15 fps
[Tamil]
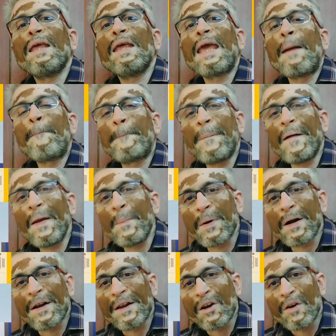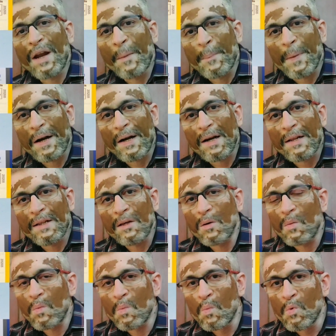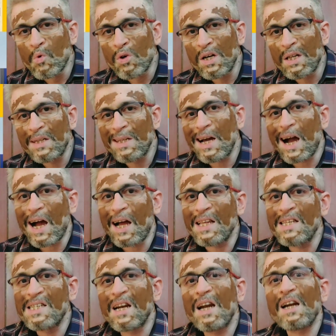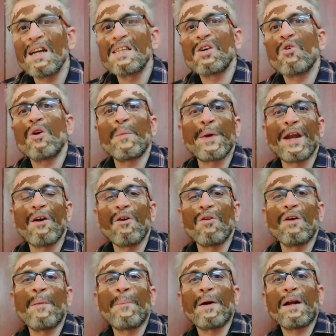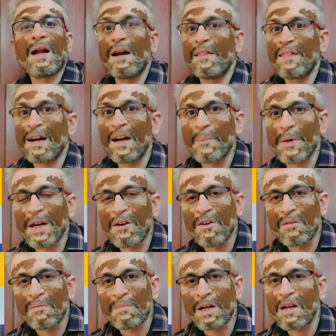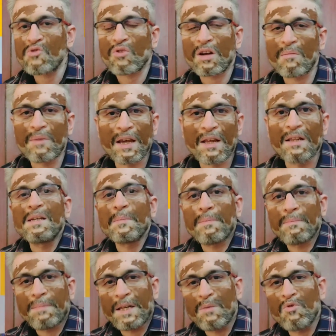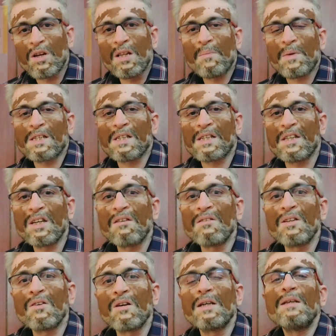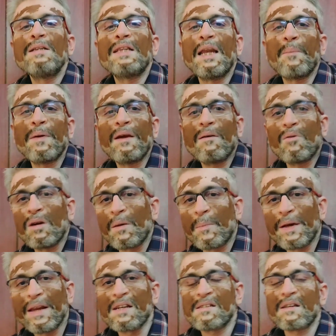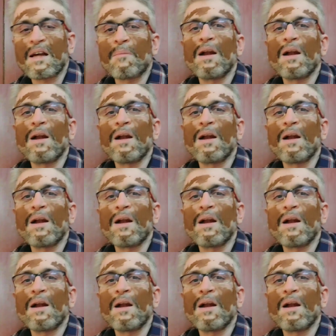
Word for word: நீங்கள் எப்போ நிப்பாட்டிலோ நிப்பாட்டிலேருந்து மூணுலேருந்து அஞ்சு நாள் கழிச்சு உங்களுக்கு பீரியட் வரும் நிப்பாட்டின் அடுத்த நாள் பீரியட் வரும்னு சொல்ல முடியாது பதிமூணுலேருந்து பதினஞ்சாந்தேதிக்குள்ள வந்து உங்களுக்கு திருப்பி உங்களுக்கு பீரியட்ஸ்